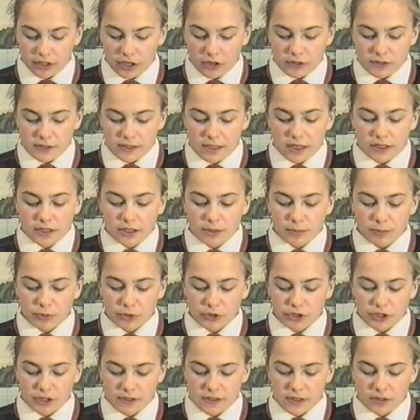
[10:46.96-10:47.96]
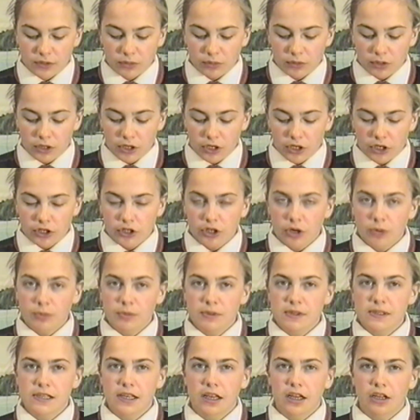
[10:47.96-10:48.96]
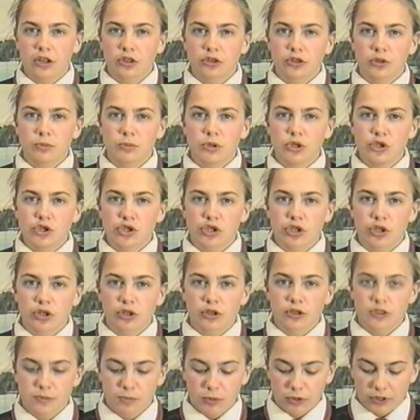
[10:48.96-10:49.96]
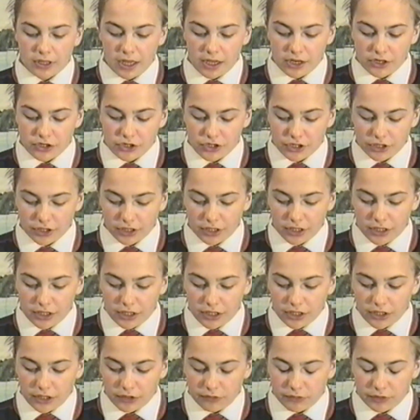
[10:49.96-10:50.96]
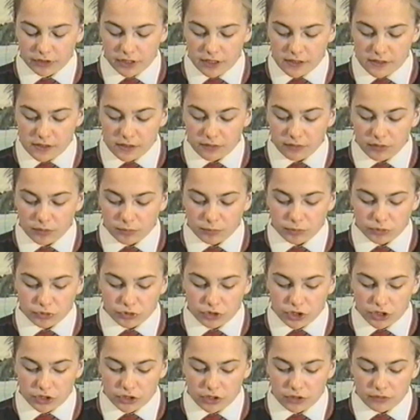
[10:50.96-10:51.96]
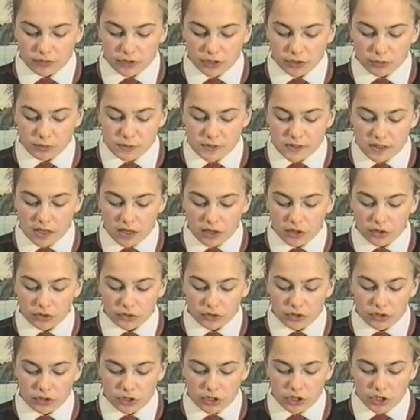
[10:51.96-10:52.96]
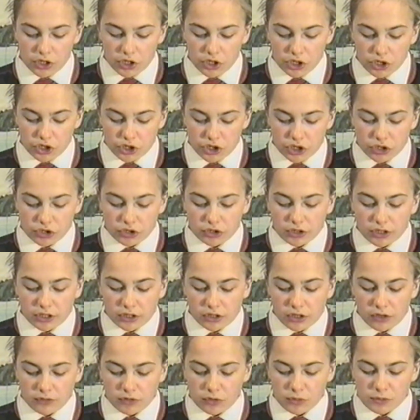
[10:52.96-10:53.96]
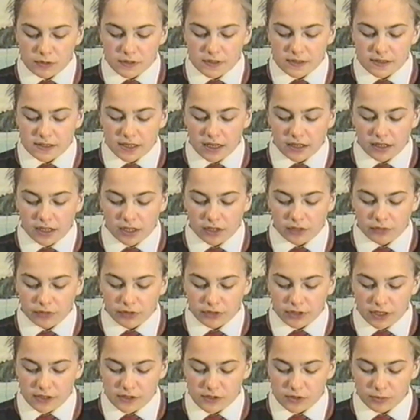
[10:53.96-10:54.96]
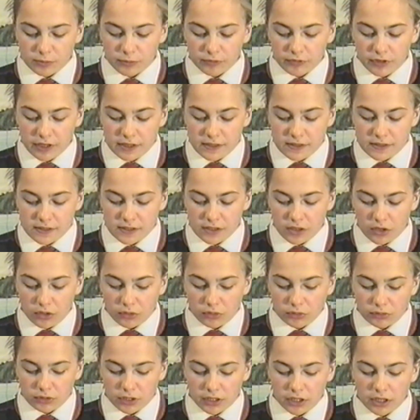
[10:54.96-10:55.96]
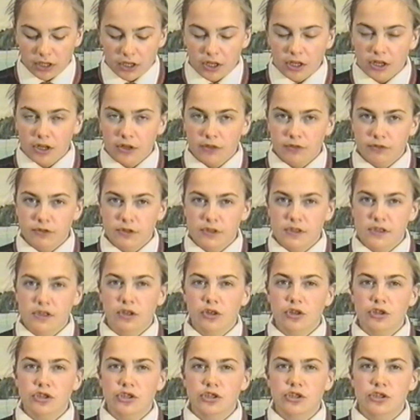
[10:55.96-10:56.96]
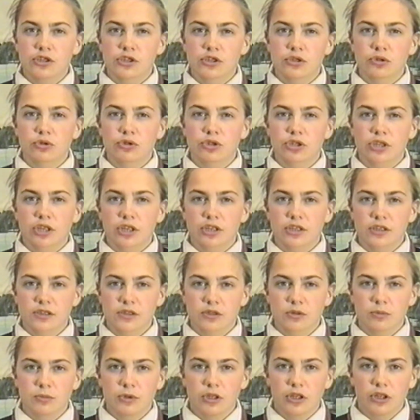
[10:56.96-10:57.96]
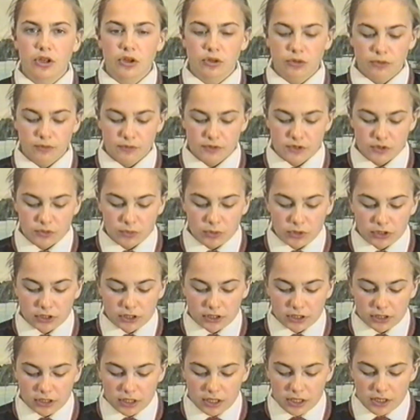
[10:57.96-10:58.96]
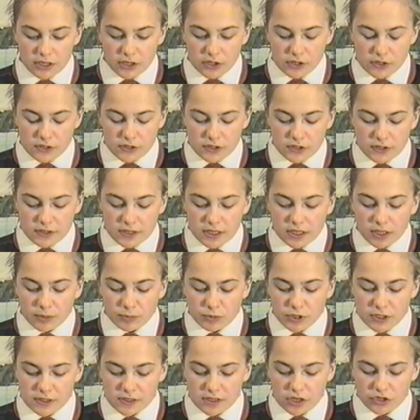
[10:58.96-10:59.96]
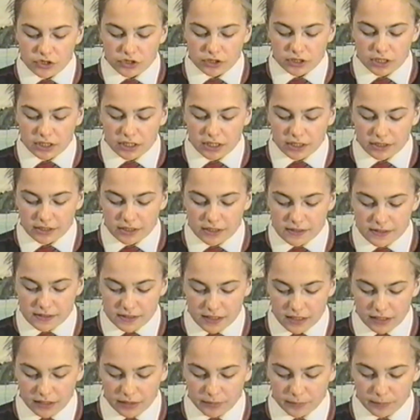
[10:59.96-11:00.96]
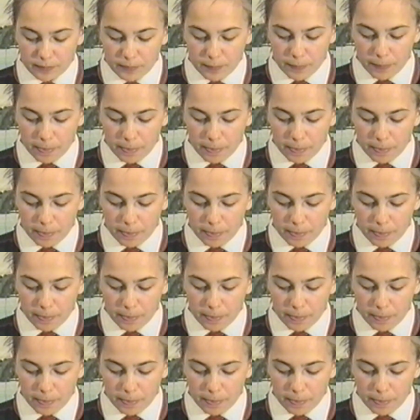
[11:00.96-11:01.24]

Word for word: Na ostatnim posiedzeniu Komisji Ekonomiczno-Gospodarczej i Finansowo-Budżetowej ustalono, że dodatkowo uzyskana kwota subwencji ogólnej w wysokości 140 milionów złotych zostanie przeznaczona na ten cel.